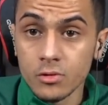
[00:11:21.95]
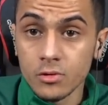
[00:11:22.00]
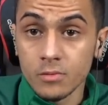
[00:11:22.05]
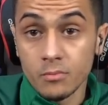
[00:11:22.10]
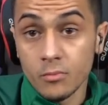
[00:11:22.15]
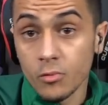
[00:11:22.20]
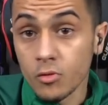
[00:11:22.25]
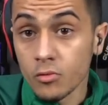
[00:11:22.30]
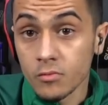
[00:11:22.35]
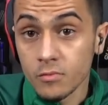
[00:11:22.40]

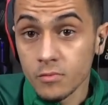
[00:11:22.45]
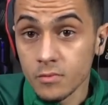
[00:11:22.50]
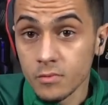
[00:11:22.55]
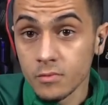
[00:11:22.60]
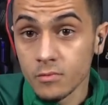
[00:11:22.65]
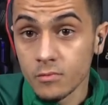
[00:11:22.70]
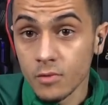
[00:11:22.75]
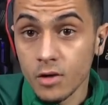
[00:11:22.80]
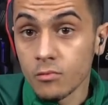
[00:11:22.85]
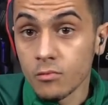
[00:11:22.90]
Bon,
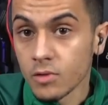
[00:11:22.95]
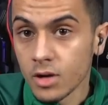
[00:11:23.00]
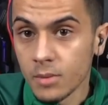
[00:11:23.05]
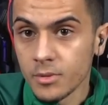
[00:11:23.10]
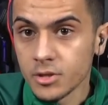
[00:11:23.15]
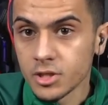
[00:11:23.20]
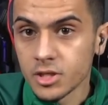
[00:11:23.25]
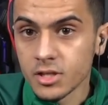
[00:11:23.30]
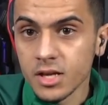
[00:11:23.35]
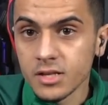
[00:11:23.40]
voilà, on l'appelle
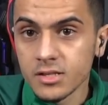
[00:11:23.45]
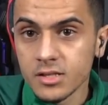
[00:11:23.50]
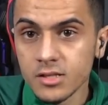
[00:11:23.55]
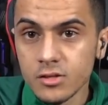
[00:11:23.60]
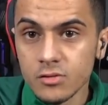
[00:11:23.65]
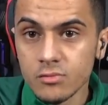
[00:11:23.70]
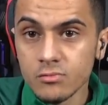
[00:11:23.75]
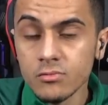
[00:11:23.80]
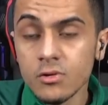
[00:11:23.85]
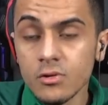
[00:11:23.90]
GTA 6 nous.